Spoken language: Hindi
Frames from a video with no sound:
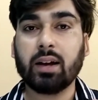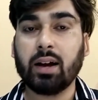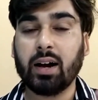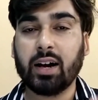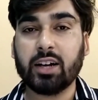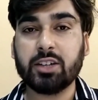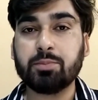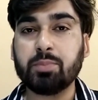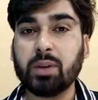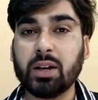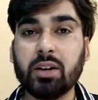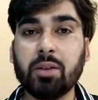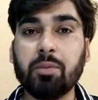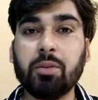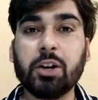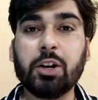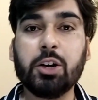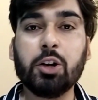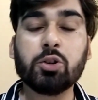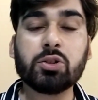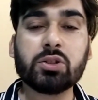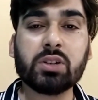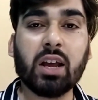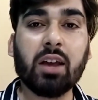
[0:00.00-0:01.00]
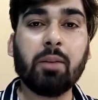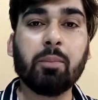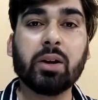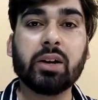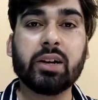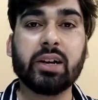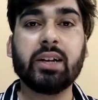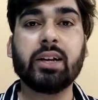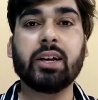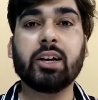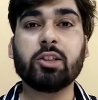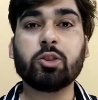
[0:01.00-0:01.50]
आज मैंने वीडियोज़ नहीं
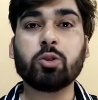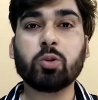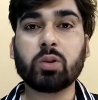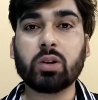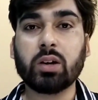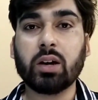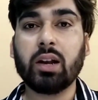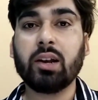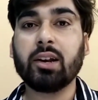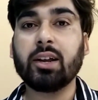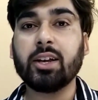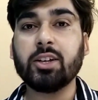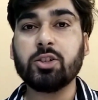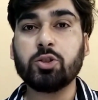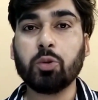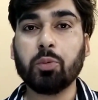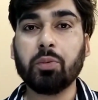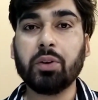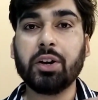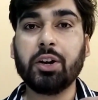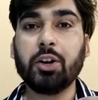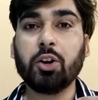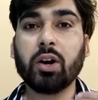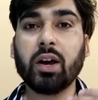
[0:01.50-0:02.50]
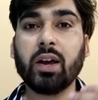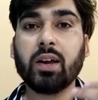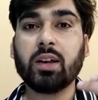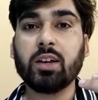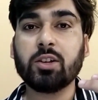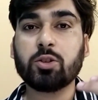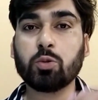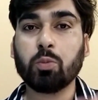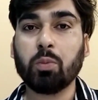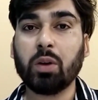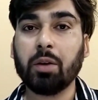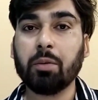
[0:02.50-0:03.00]
बनाई है तो कल की जो वीडियो
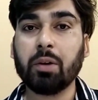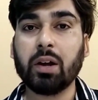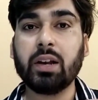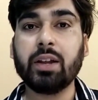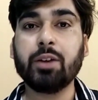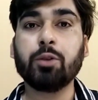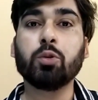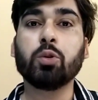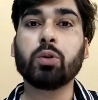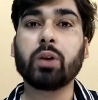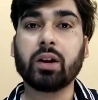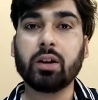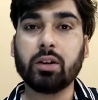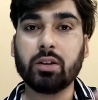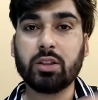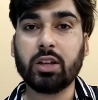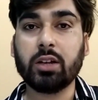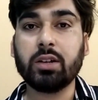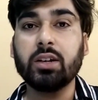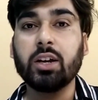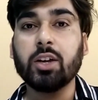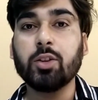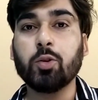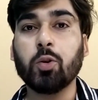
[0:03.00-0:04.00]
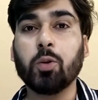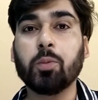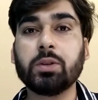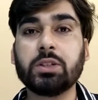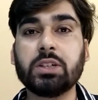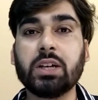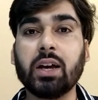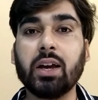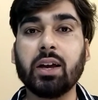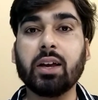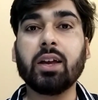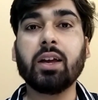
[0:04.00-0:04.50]
आएगी सुबह वाली वो दिन के दो
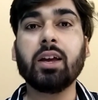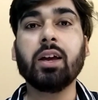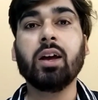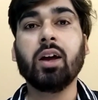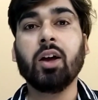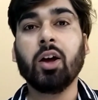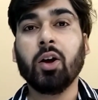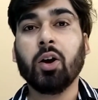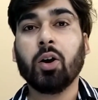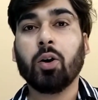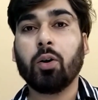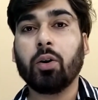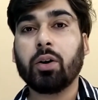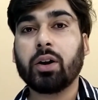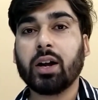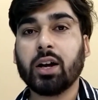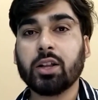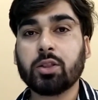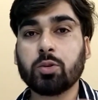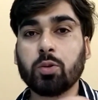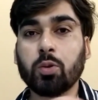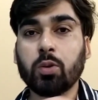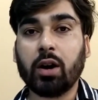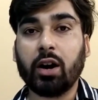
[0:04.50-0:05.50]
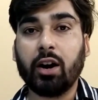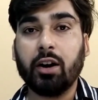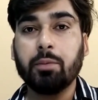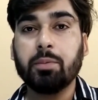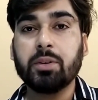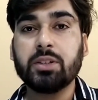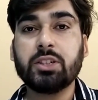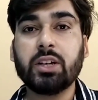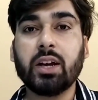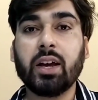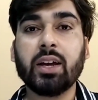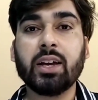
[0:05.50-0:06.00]
बजे आएगी और रात को आठ
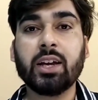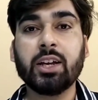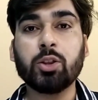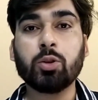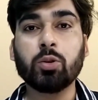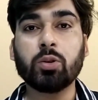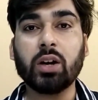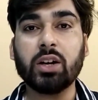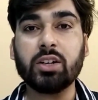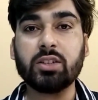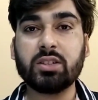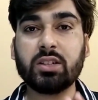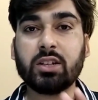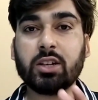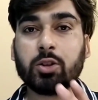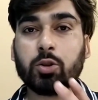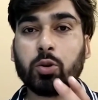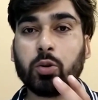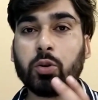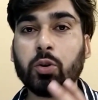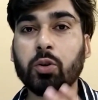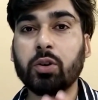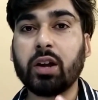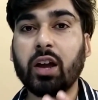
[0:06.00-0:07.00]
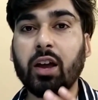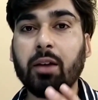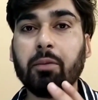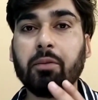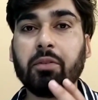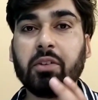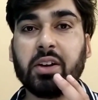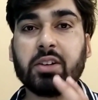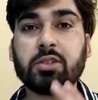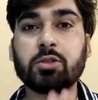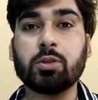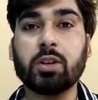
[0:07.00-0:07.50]
बजे आएगी तो गाइज़ ये दोनों टाइम
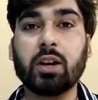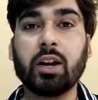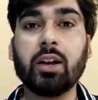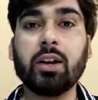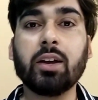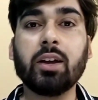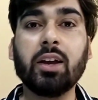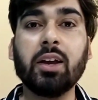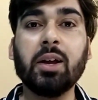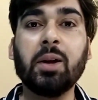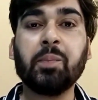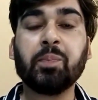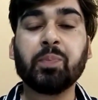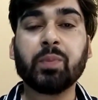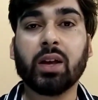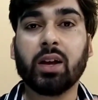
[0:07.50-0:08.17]
फिक्स रहेंगे